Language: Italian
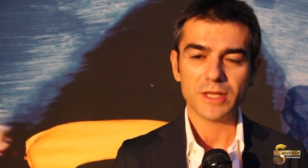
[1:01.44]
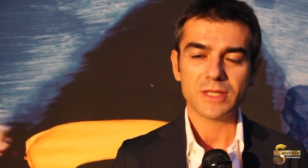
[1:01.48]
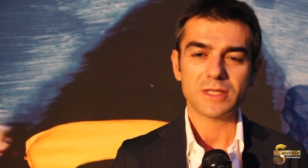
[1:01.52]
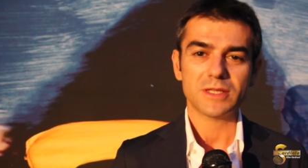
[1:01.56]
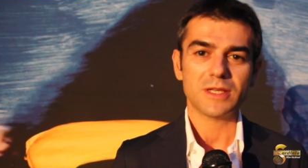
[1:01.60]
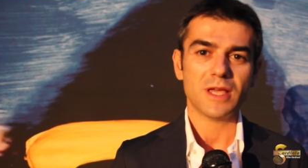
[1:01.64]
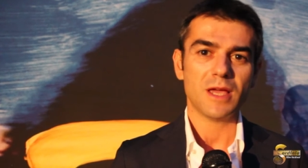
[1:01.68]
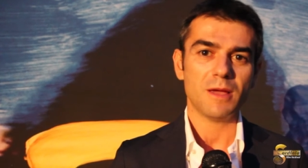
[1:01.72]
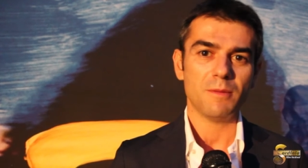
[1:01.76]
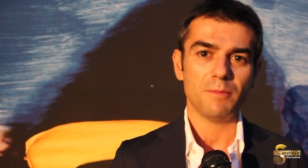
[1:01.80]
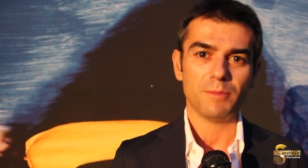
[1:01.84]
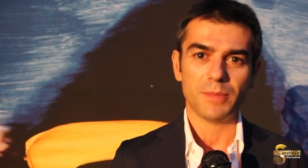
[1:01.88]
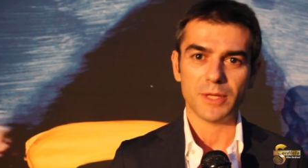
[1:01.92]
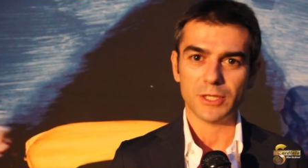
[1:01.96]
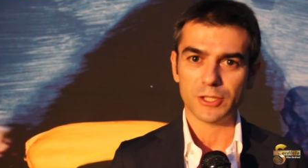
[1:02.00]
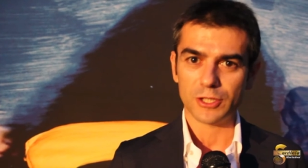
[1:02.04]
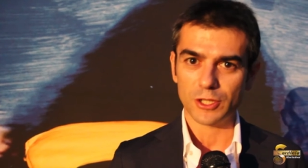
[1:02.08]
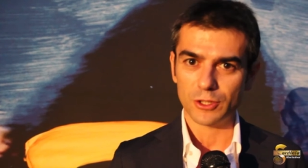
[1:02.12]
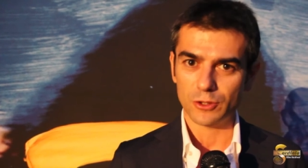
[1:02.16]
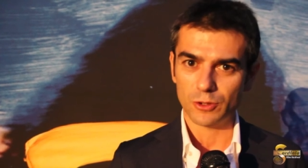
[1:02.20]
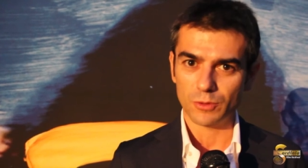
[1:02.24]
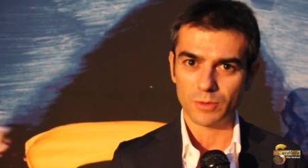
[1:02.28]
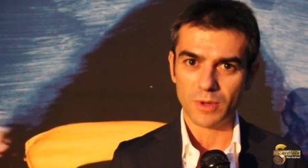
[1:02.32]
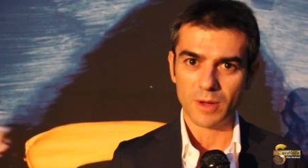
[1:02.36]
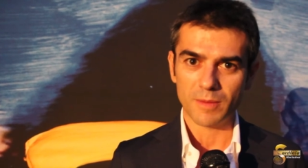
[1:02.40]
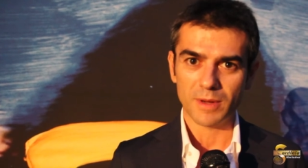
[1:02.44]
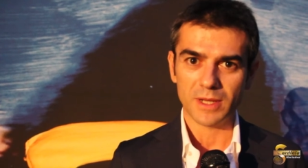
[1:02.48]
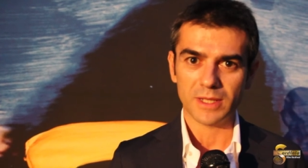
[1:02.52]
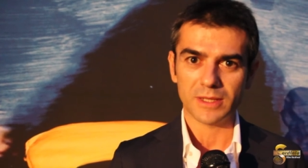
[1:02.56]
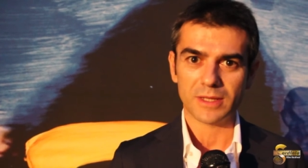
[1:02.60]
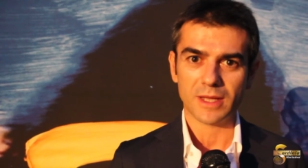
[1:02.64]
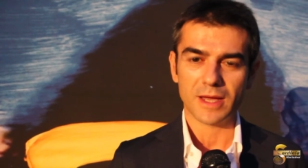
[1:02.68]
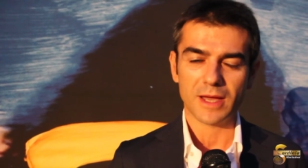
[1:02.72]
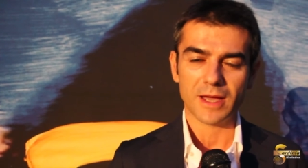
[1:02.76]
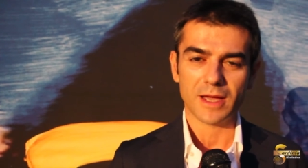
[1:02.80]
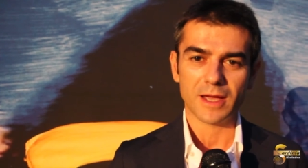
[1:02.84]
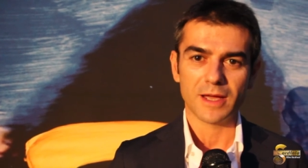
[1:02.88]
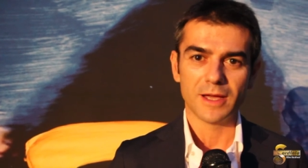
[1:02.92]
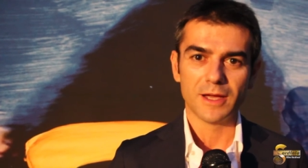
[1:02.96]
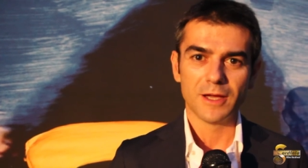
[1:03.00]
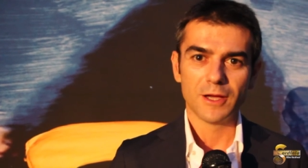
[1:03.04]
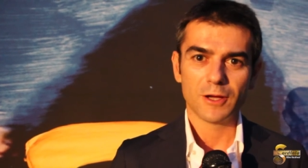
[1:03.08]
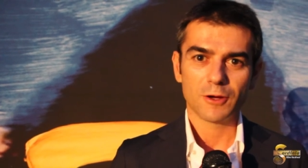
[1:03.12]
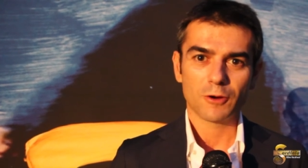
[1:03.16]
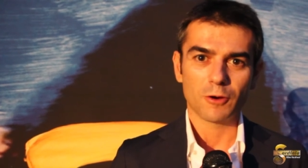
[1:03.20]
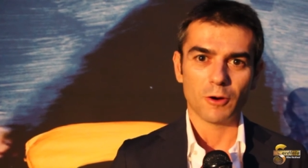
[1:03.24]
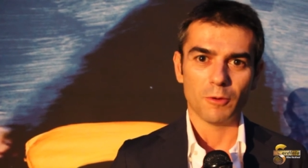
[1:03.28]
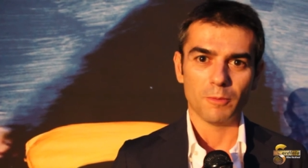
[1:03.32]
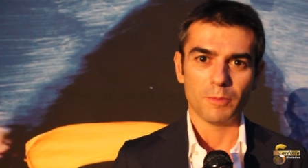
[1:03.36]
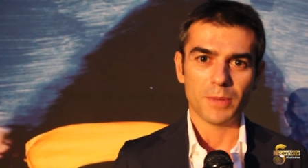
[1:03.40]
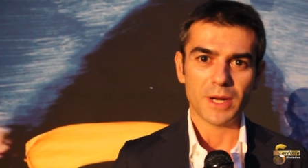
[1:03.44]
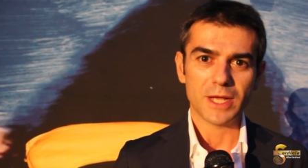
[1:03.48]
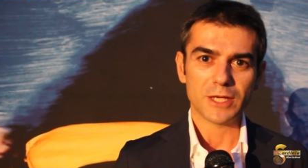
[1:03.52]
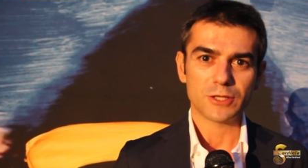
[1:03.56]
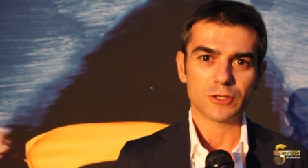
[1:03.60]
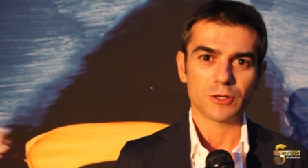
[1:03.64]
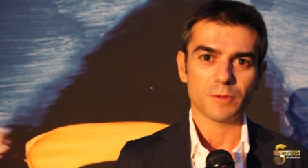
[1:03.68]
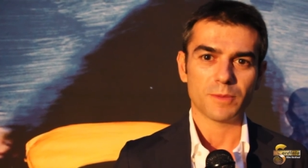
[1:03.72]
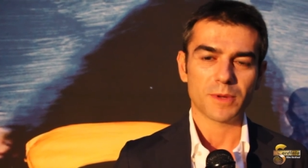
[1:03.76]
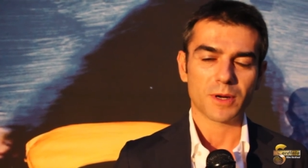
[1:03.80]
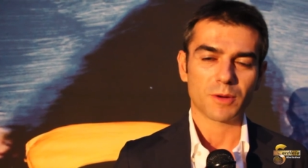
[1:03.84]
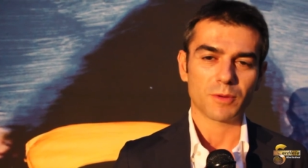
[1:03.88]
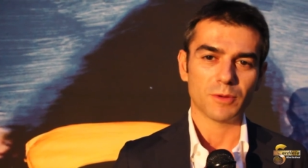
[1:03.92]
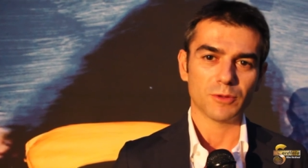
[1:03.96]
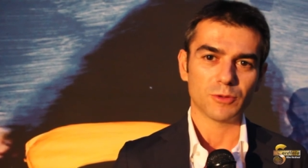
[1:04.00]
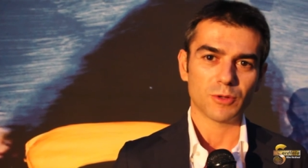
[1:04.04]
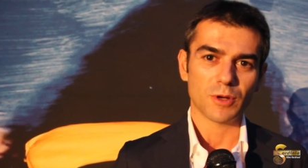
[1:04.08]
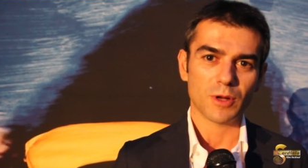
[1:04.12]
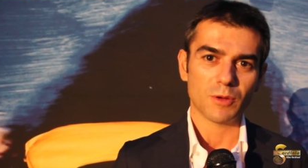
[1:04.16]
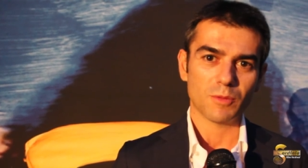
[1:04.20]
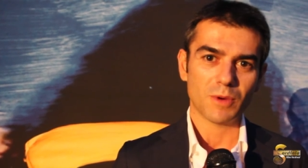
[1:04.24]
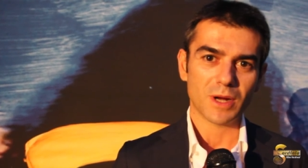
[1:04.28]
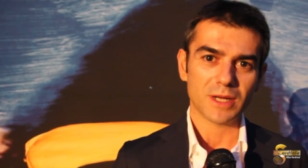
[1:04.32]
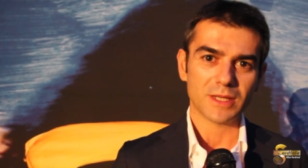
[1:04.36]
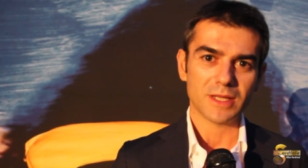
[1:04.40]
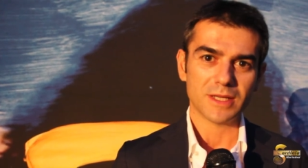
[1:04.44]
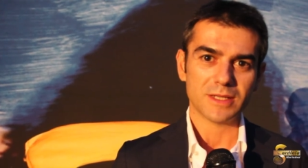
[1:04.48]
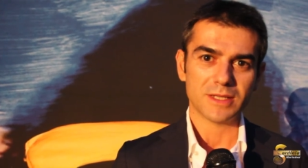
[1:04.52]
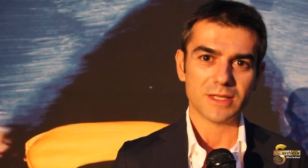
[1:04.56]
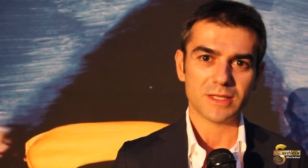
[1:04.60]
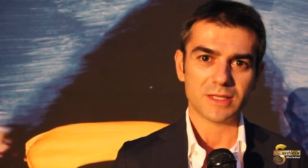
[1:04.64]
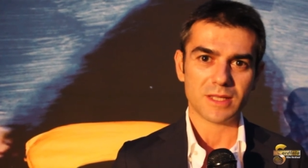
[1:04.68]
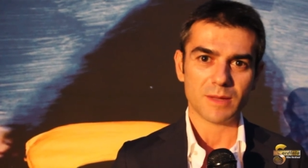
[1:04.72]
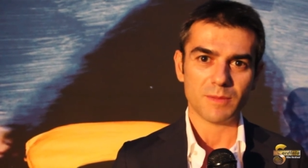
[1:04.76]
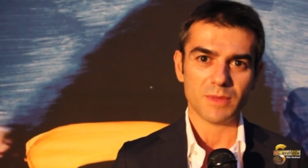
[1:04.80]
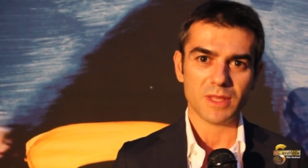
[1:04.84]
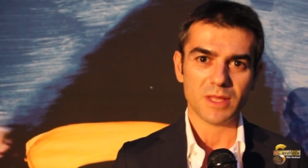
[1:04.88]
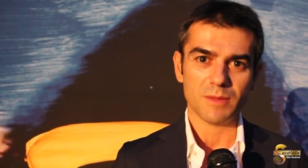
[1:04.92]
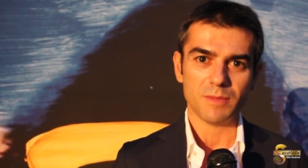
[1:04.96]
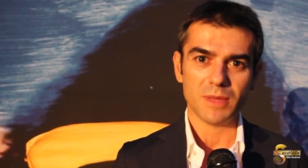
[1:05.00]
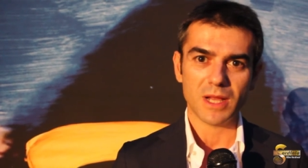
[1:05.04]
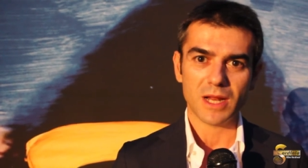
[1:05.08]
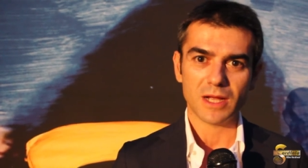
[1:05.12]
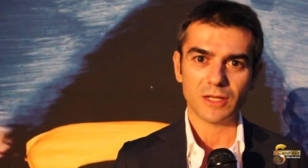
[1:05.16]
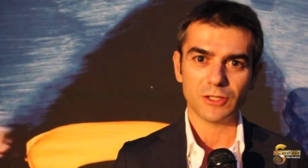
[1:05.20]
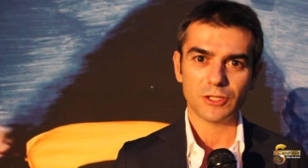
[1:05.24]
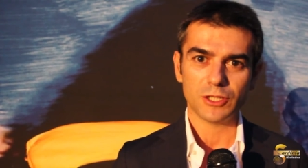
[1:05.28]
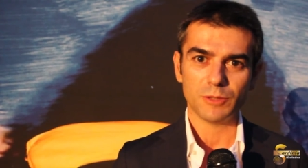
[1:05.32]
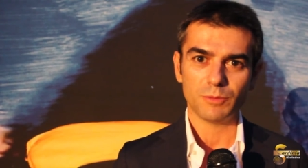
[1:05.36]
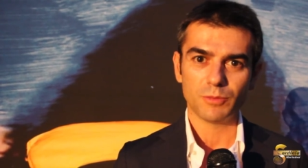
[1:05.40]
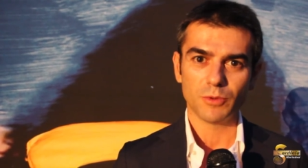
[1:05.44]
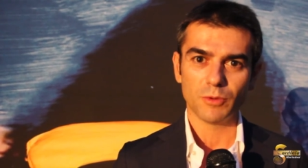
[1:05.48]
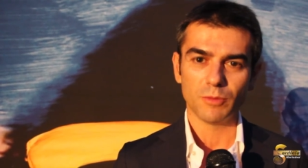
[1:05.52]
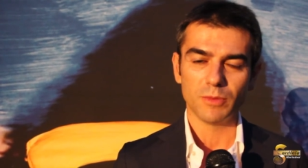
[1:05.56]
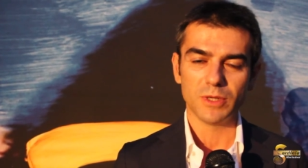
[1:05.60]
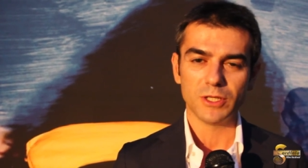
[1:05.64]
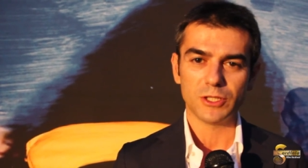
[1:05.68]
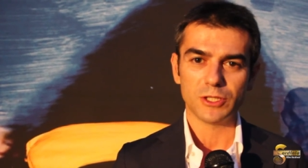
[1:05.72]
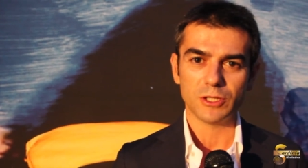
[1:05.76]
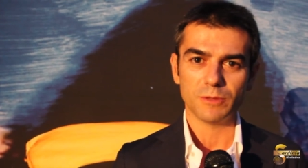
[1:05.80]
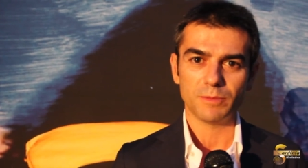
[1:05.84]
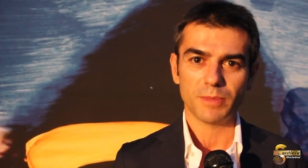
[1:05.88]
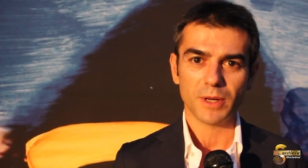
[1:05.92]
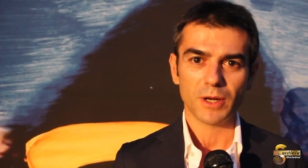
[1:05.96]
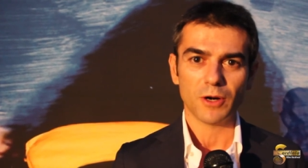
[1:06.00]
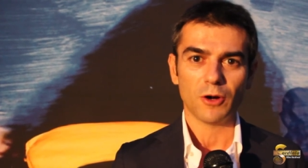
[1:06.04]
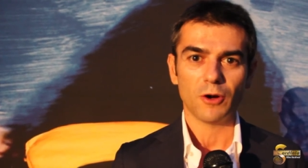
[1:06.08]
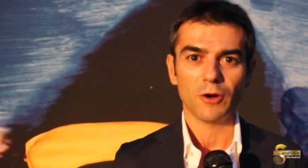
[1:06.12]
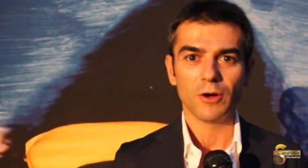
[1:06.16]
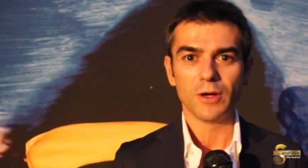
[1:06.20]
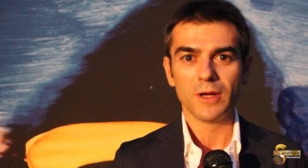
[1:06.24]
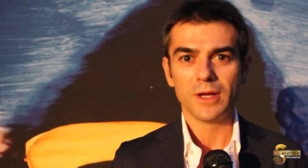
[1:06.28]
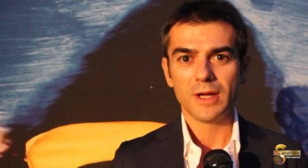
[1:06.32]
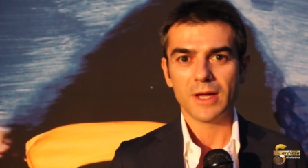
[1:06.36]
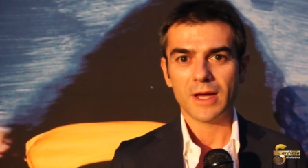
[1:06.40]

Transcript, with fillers: è semplice, indubbiamente è complesso per quanto riguarda i sistemi di bilanci pubblici, però